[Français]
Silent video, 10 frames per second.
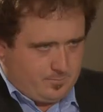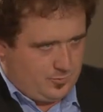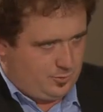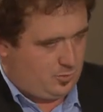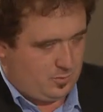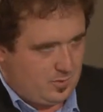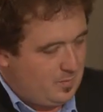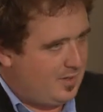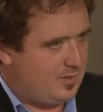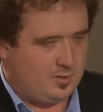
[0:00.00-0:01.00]
Je suis
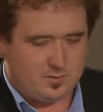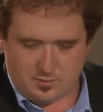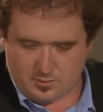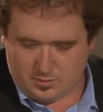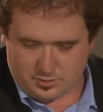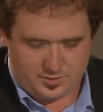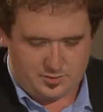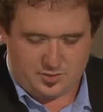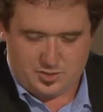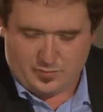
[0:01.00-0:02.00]
complètement euh,
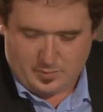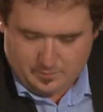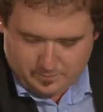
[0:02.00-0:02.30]
congestionné. Je veux.